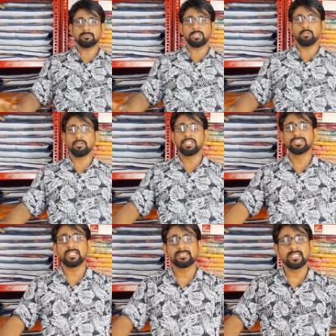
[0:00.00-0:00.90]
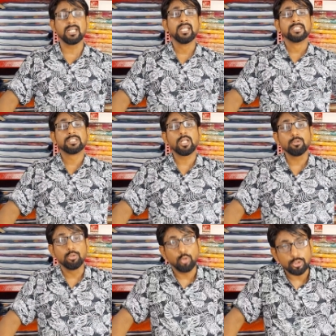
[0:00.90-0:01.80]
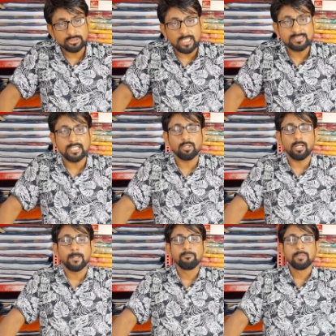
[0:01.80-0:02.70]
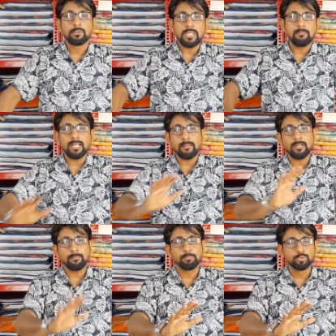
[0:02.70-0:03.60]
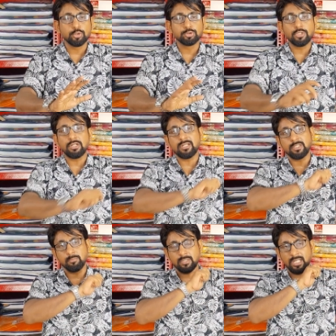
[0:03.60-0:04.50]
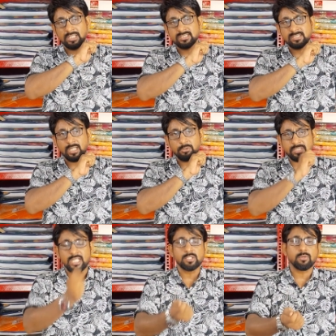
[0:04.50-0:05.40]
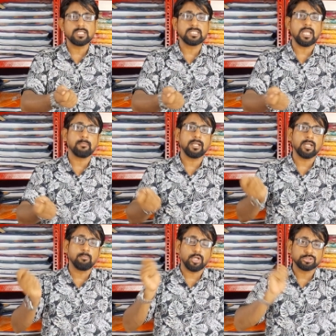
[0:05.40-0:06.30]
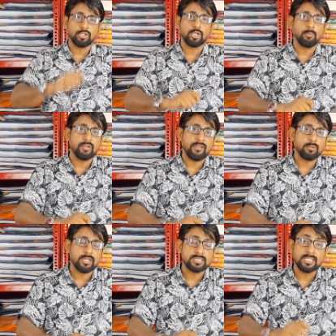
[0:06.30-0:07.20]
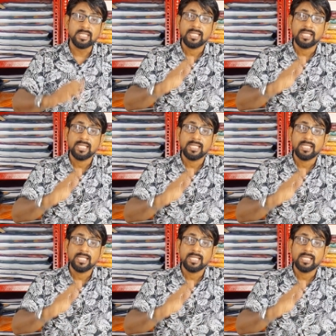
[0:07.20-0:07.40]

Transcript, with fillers: যেগুলো টি শার্টসের সেগুলো কিন্তু দশটার সেট হয় তো এবার আমরা পুজোর জন্য এগুলো একটু কালেকশনসটাকে একটু চেঞ্জ করেছি আমরা এটার বক্সটা একটু মডিফাই করেছি